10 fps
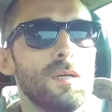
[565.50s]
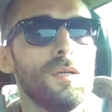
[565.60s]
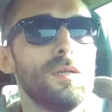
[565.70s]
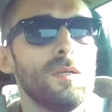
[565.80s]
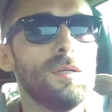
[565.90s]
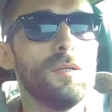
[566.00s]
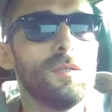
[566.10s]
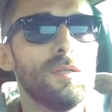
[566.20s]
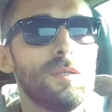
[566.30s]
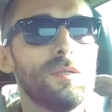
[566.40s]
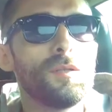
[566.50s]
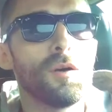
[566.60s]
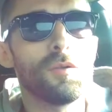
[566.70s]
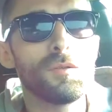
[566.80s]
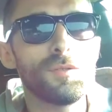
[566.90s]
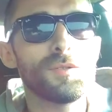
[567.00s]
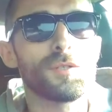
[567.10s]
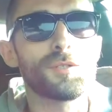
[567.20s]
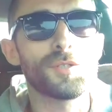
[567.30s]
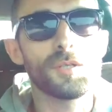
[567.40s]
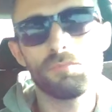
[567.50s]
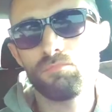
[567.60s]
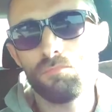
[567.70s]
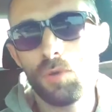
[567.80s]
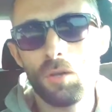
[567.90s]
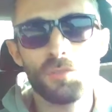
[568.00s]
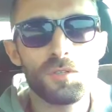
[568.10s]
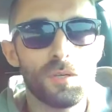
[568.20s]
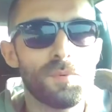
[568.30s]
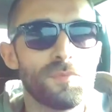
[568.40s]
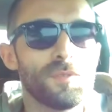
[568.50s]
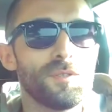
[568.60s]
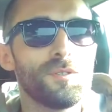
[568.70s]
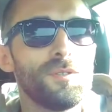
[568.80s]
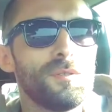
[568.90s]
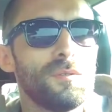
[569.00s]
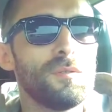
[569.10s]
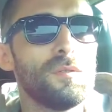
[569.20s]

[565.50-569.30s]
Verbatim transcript: Yy, no, no i co jeszcze mogę o sobie powiedzieć?